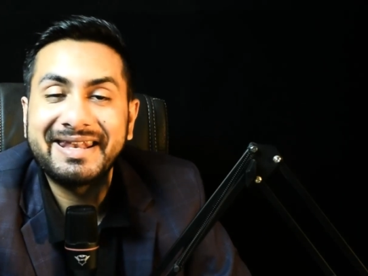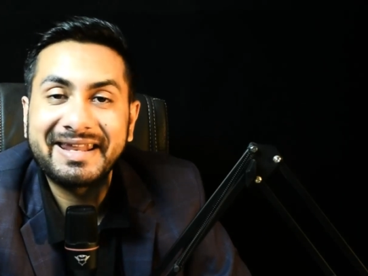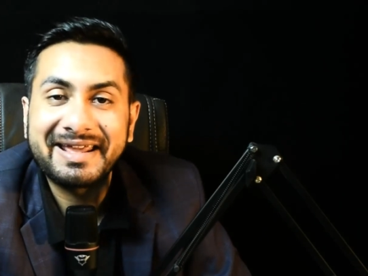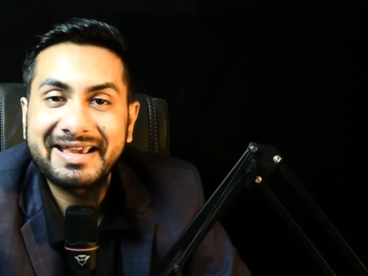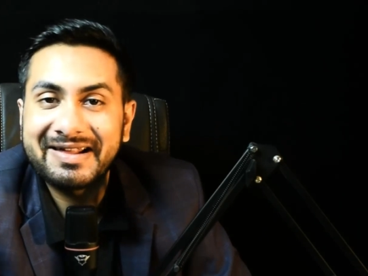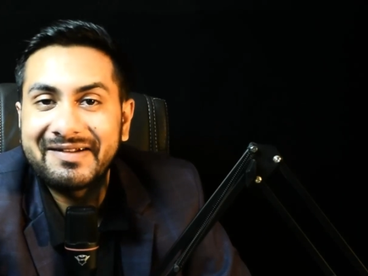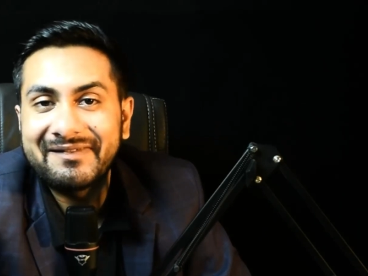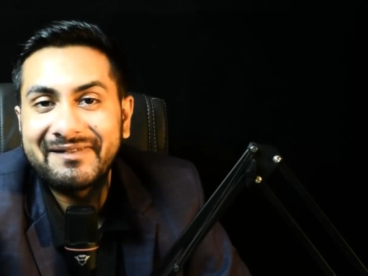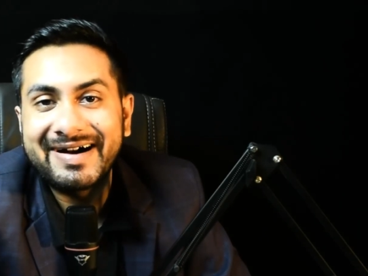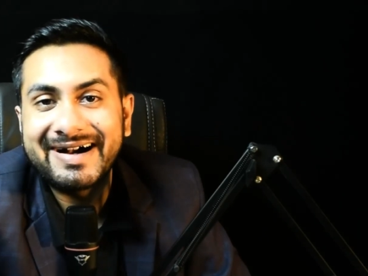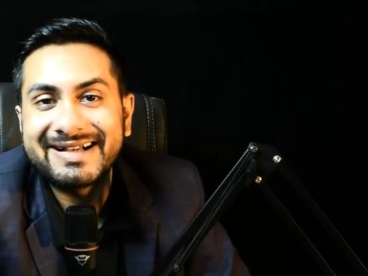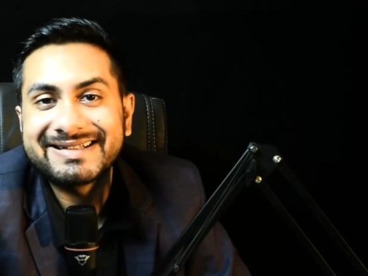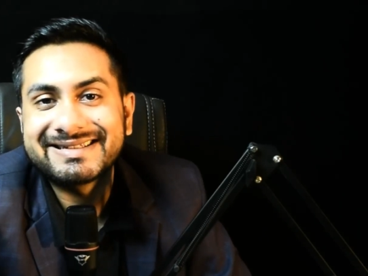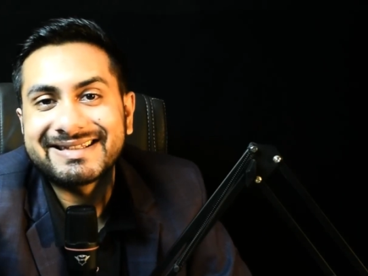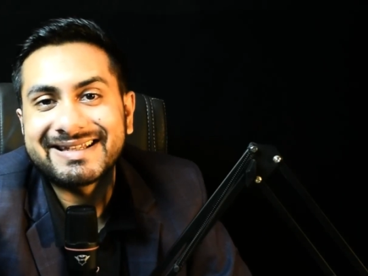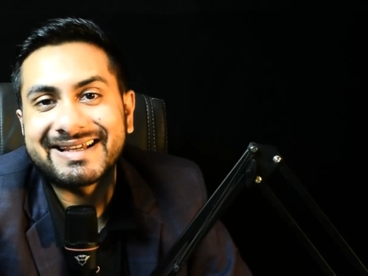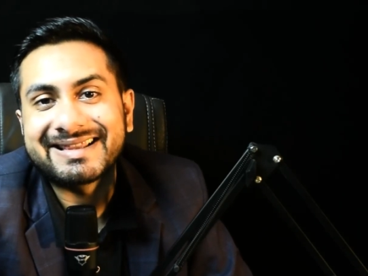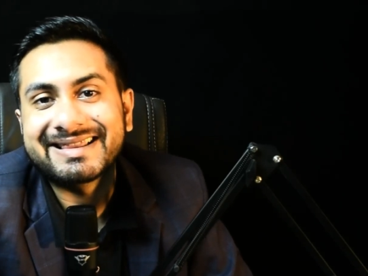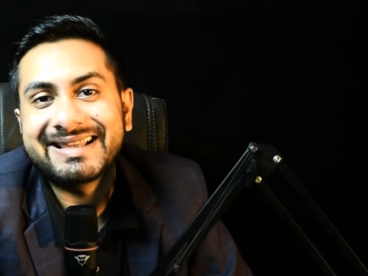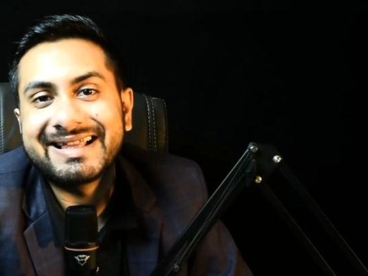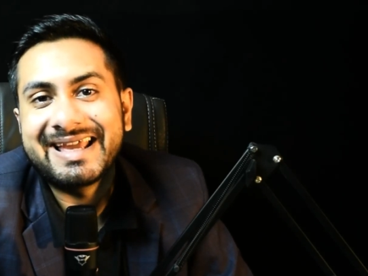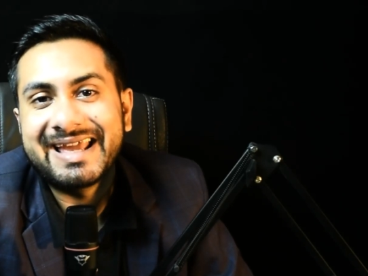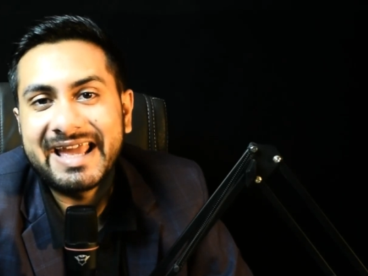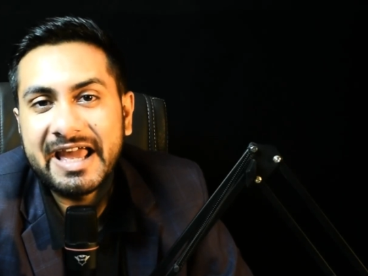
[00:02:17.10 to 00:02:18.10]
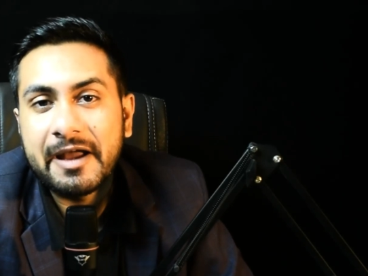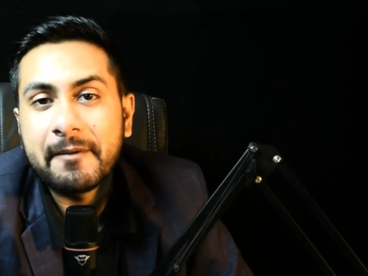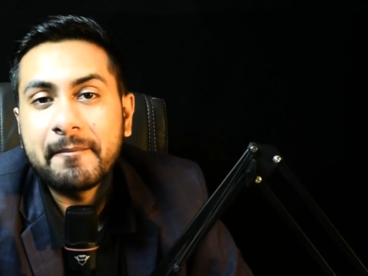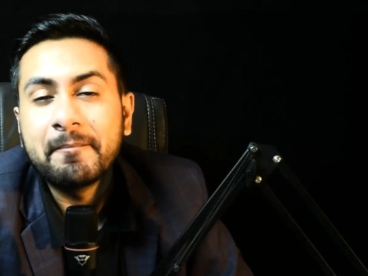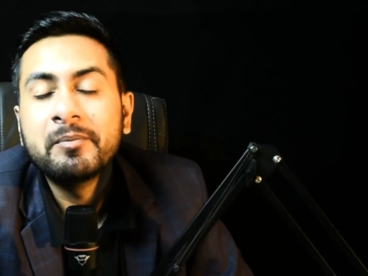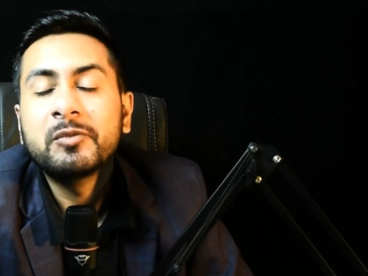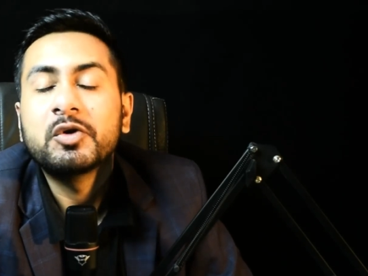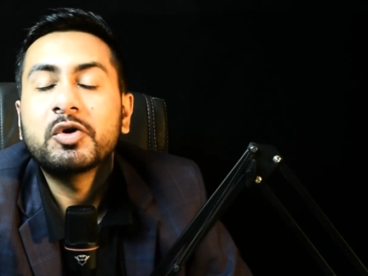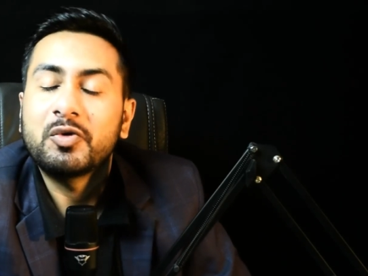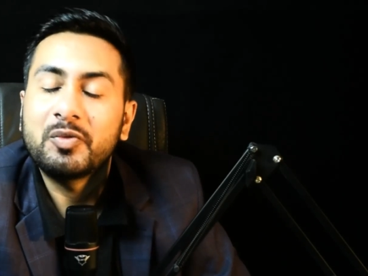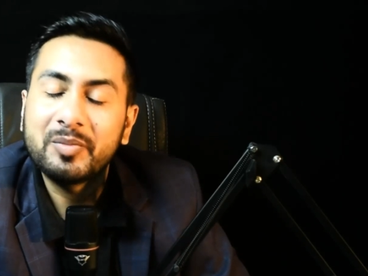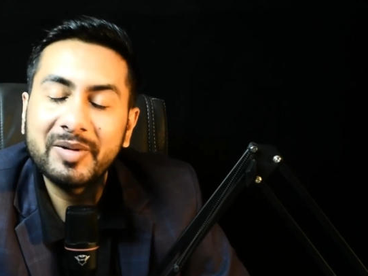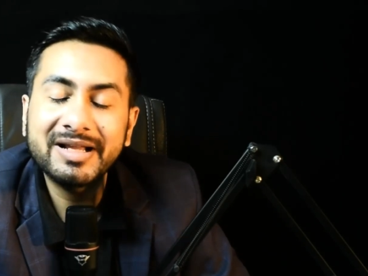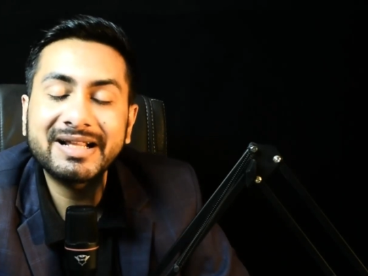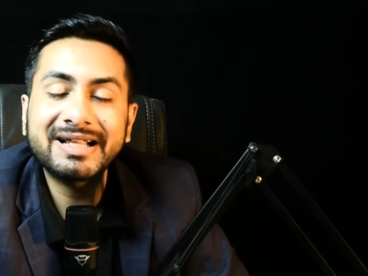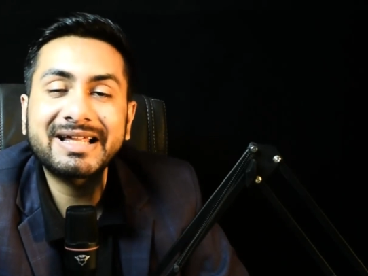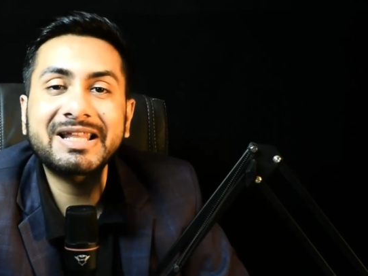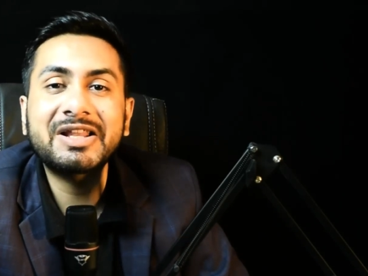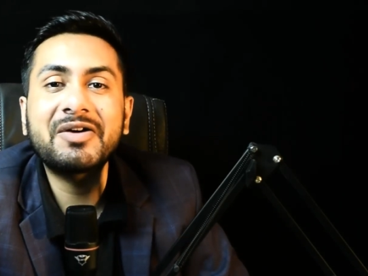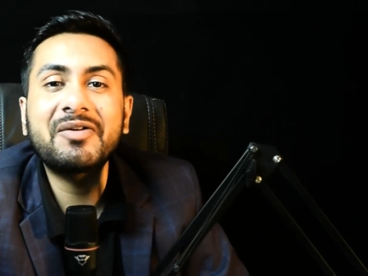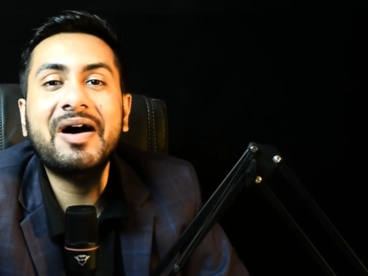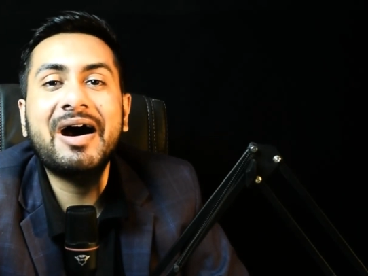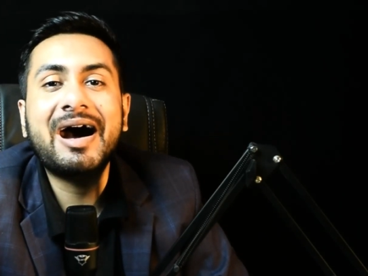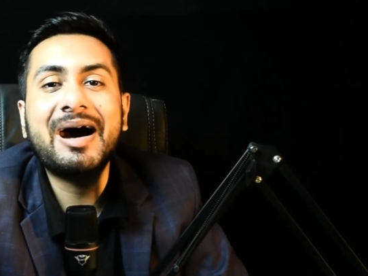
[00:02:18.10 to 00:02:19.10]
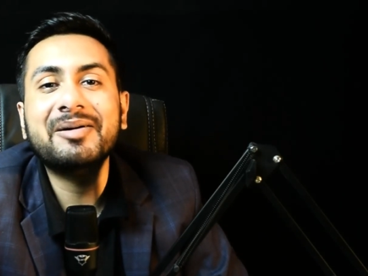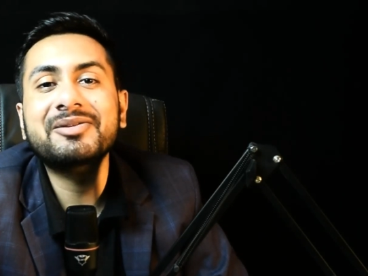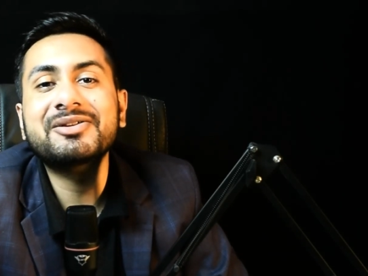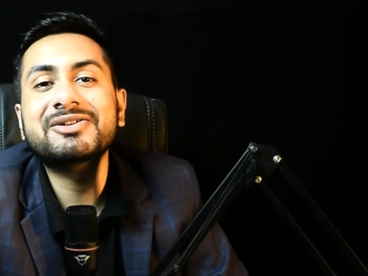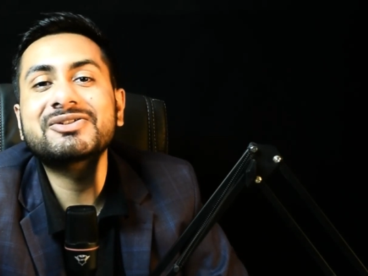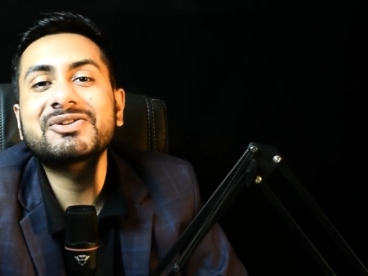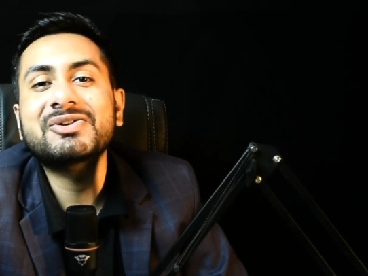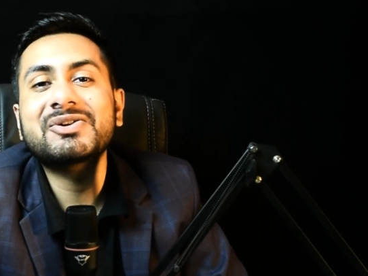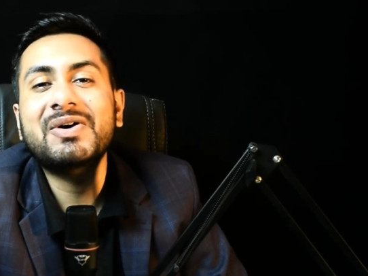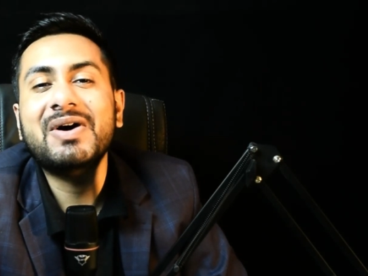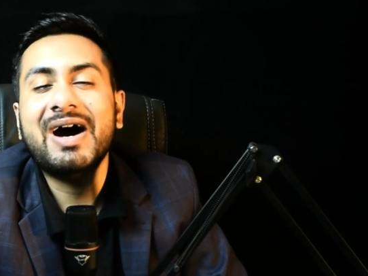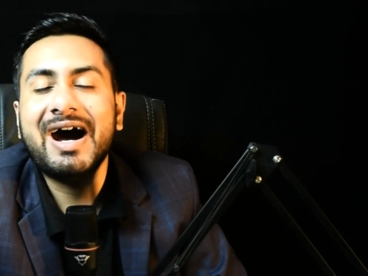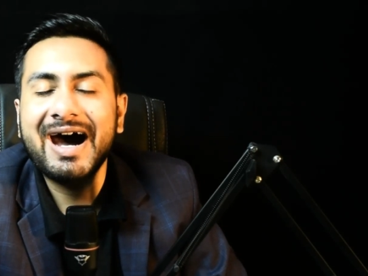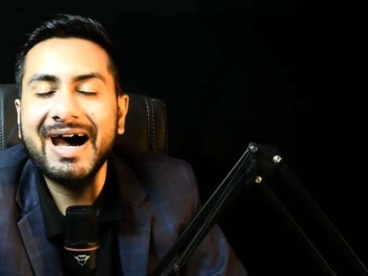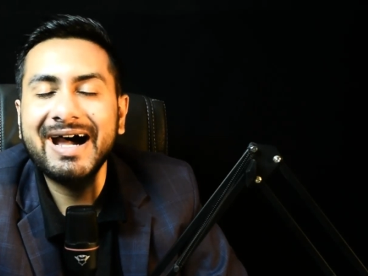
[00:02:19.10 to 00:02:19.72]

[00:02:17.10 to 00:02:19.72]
निकलवा सकते हैं उम्मीद करता हूँ आप दोस्तों को